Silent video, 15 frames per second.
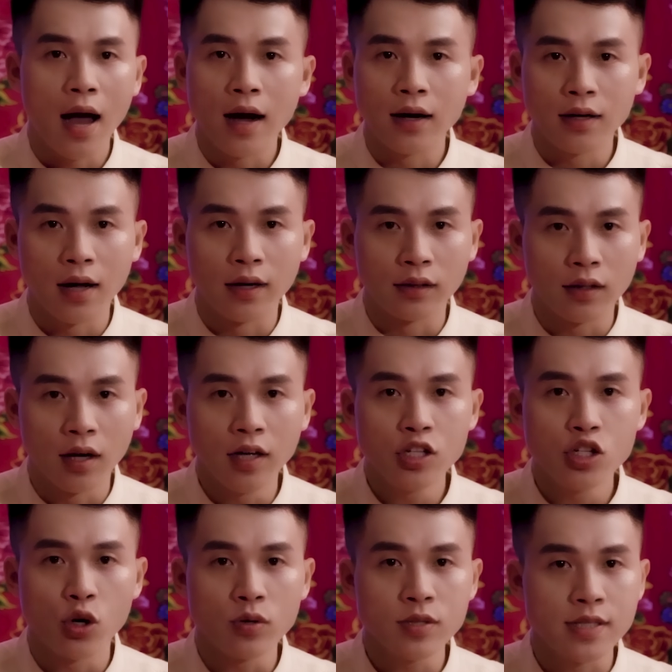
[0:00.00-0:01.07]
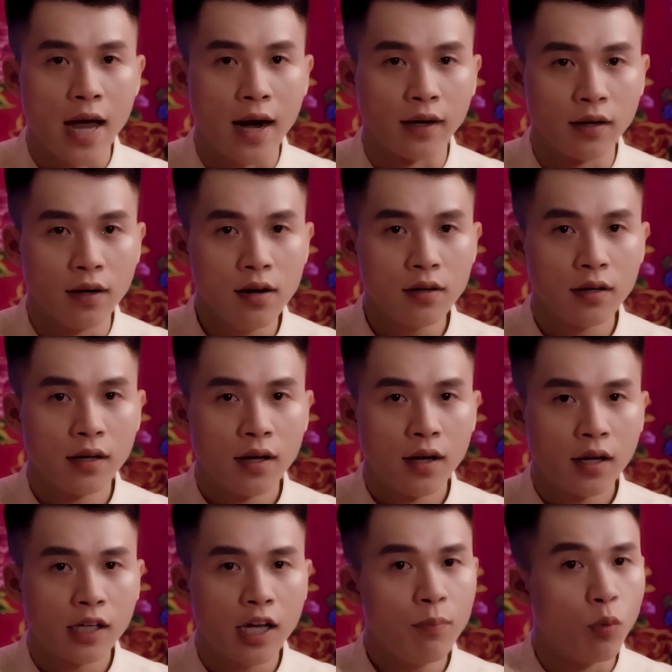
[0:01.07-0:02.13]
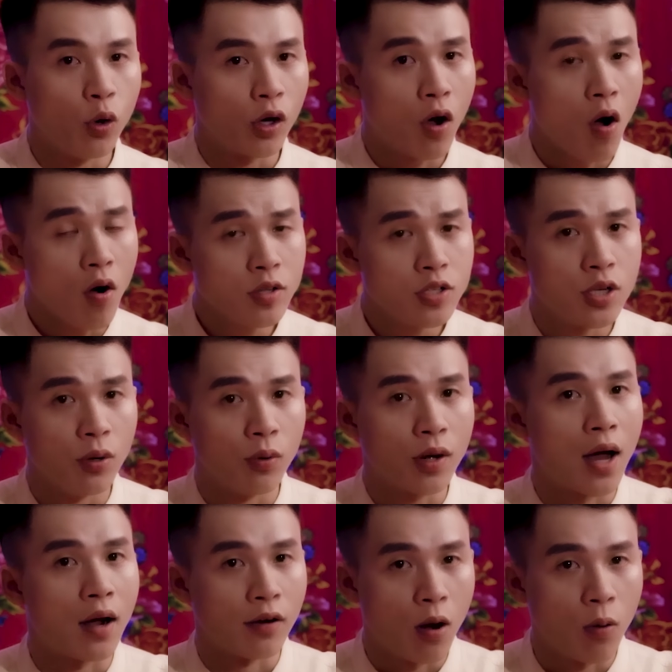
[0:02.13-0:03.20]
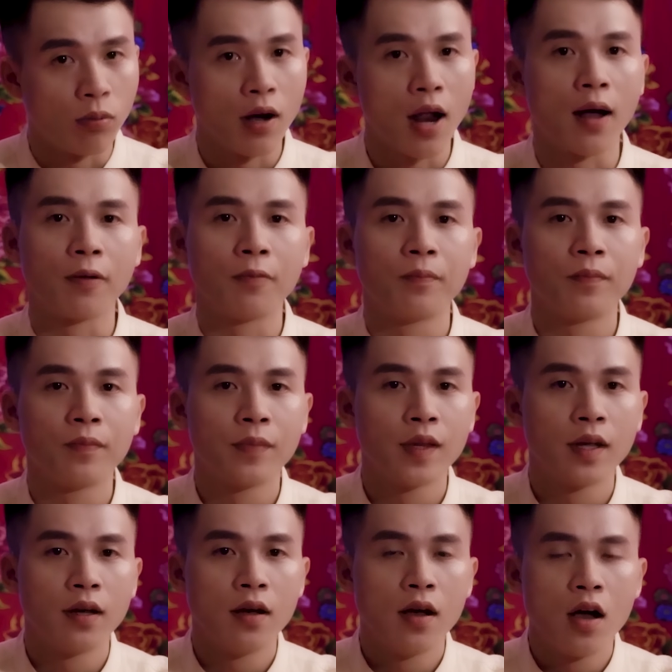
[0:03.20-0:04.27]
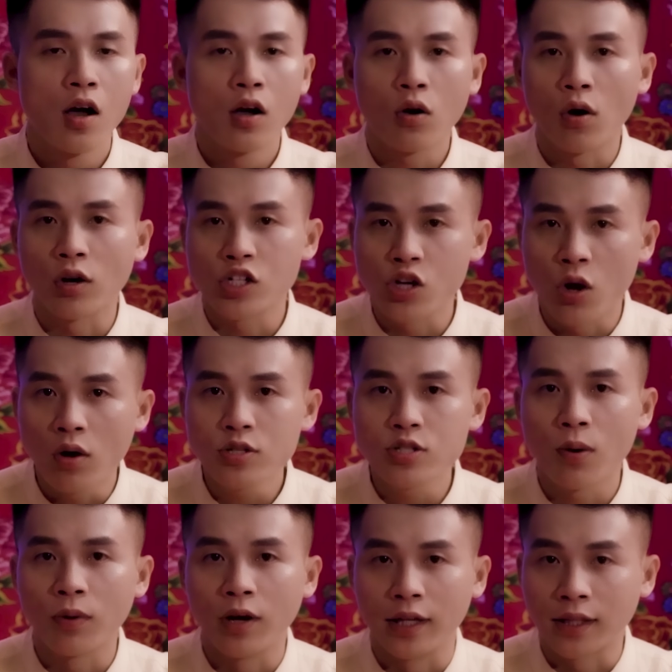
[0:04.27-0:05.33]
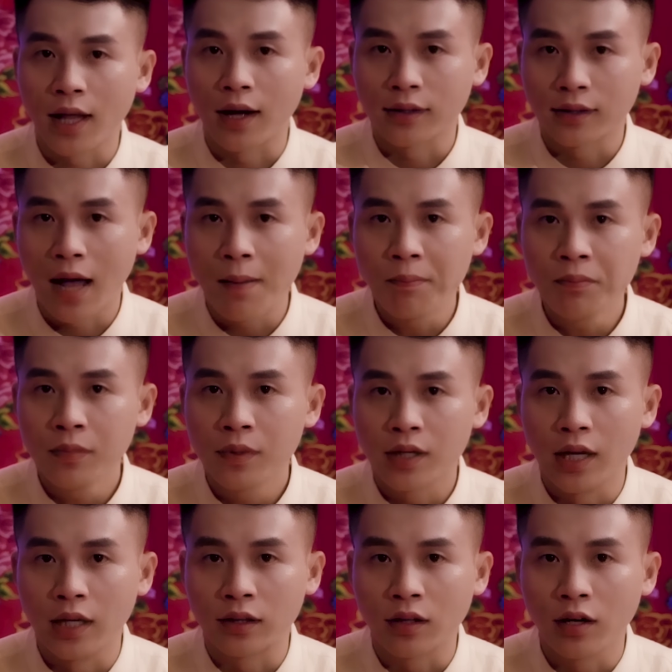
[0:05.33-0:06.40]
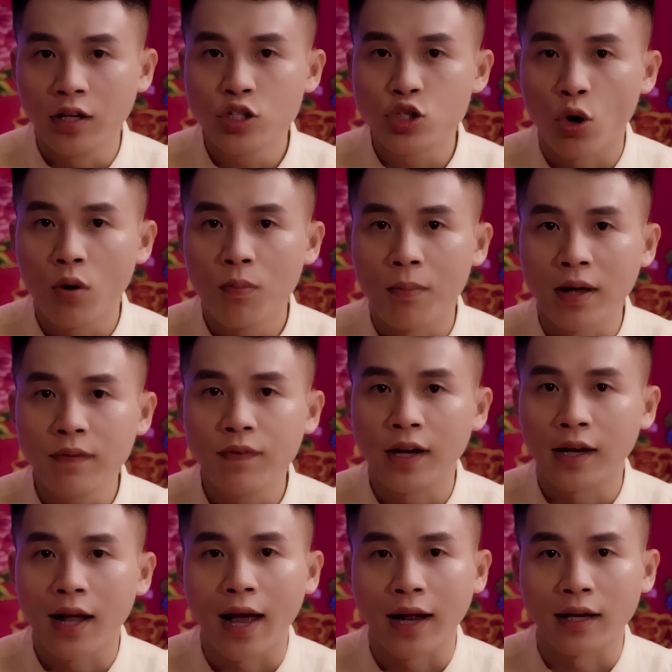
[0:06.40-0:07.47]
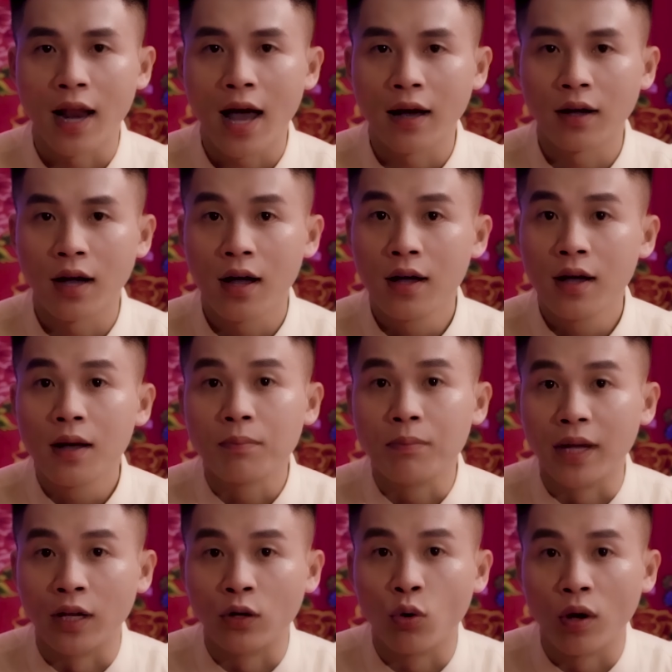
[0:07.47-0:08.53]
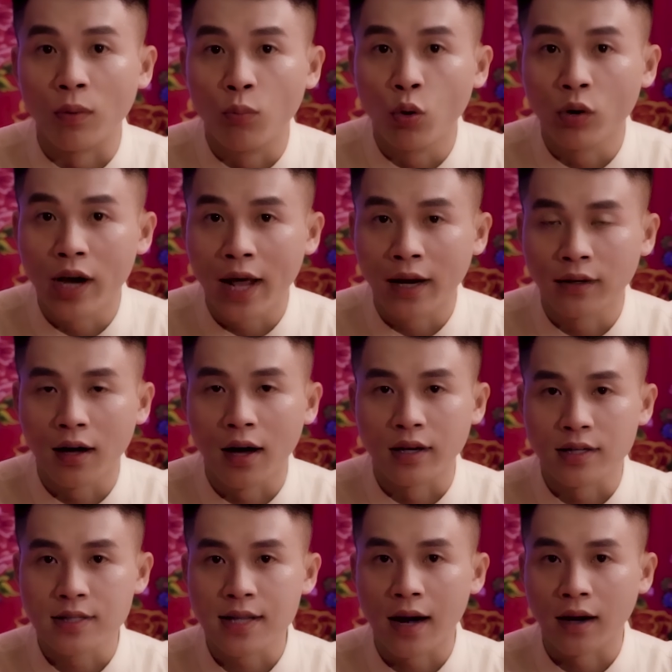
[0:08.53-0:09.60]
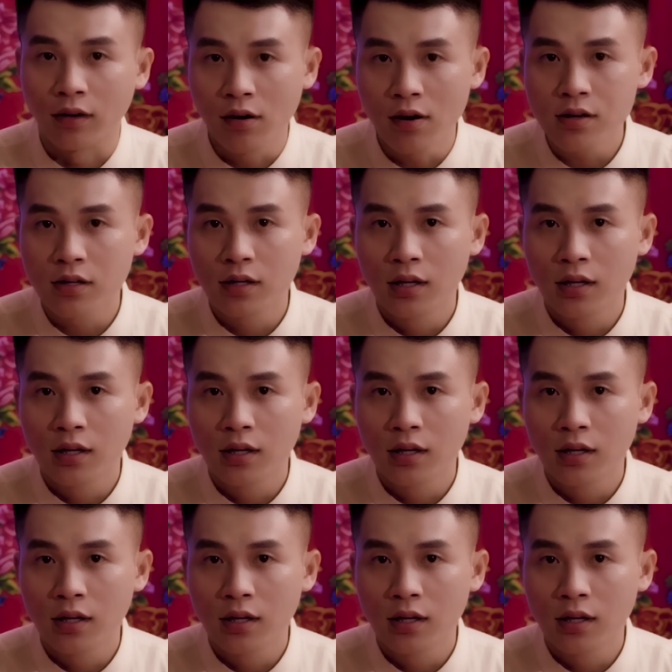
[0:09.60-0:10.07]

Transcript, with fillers: Càng gần tới chỗ xả nước, cái mùi khó chịu càng nồng nặc. Con chó trong người thằng Tám đi tới chỗ mấy viên gạch đang bị ruồi bu đen gần xả nước